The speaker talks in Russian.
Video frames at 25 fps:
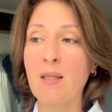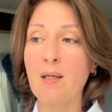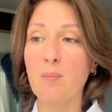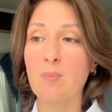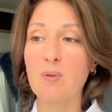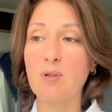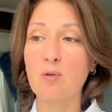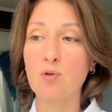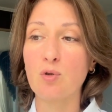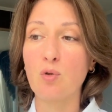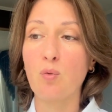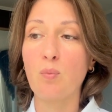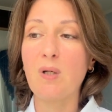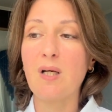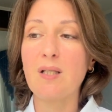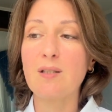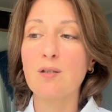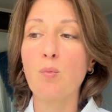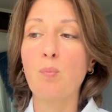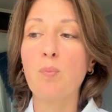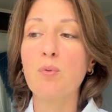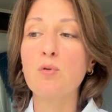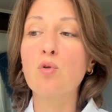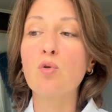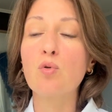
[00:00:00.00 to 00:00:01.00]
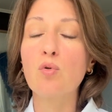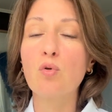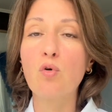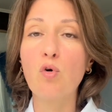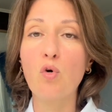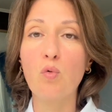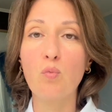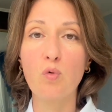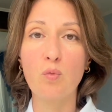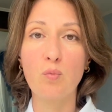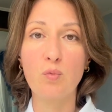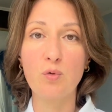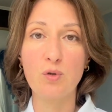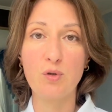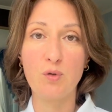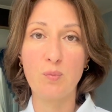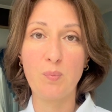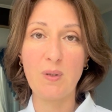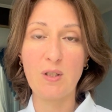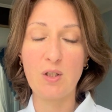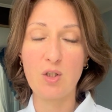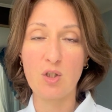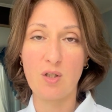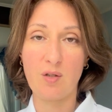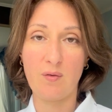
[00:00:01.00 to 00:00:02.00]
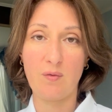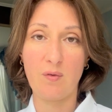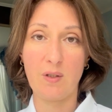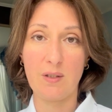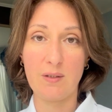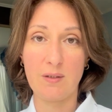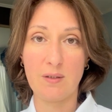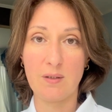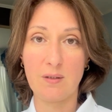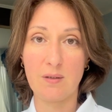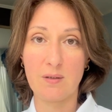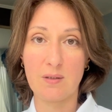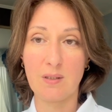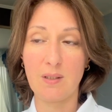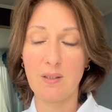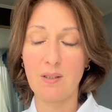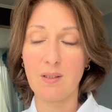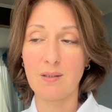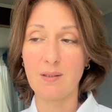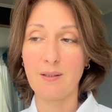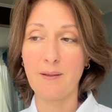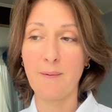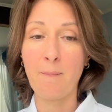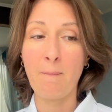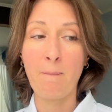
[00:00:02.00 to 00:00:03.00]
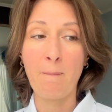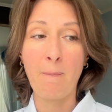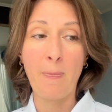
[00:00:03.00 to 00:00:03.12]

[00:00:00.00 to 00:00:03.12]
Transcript: потому что он как-то по-другому будет переживать за это.